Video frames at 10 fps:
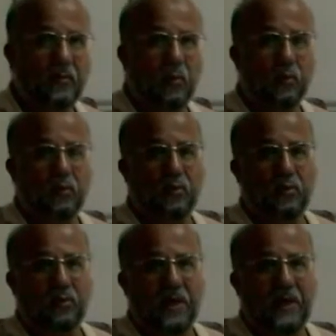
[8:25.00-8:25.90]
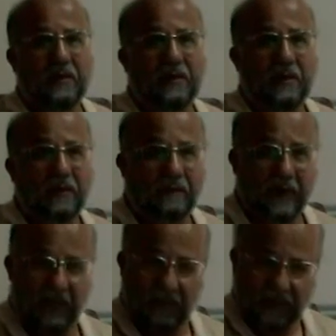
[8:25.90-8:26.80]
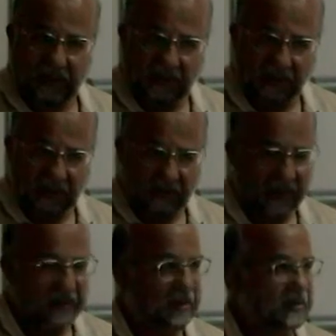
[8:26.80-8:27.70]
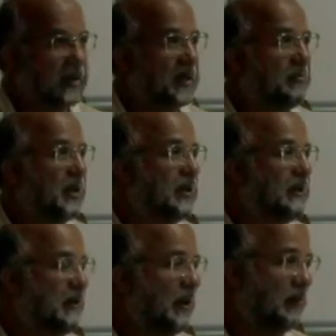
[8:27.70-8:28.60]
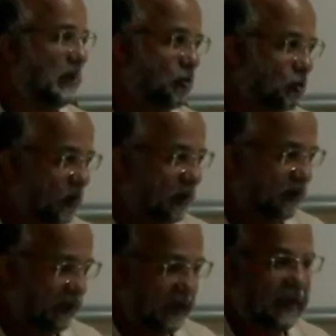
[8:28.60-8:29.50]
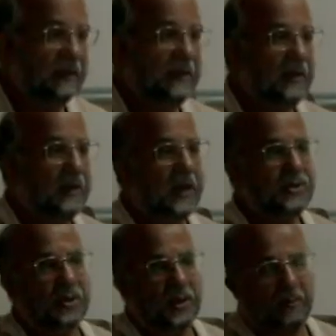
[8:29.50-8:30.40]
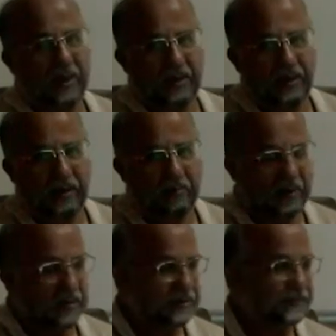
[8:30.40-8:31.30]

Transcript: hududunda ve yine belli ilmi esaslara bağlı kalmak suretiyle açıklamak ilmidir.